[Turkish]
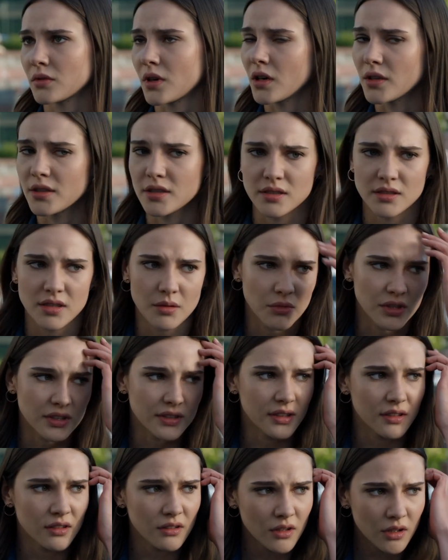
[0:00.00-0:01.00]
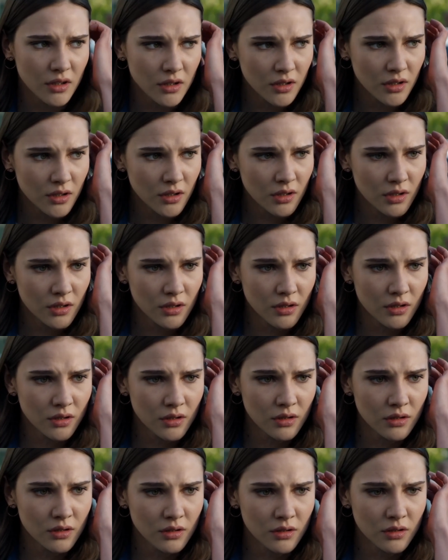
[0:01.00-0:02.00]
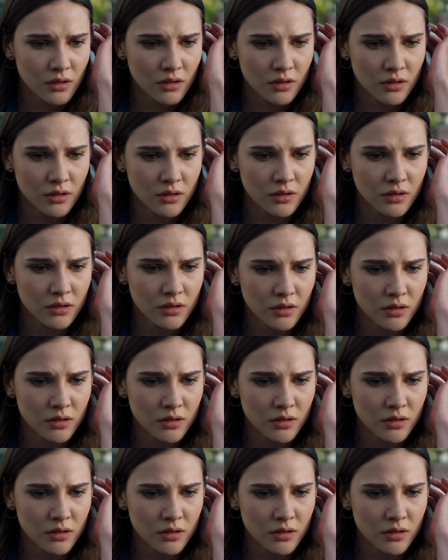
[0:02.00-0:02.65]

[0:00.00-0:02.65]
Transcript: Hayır demedi. İyi düşün.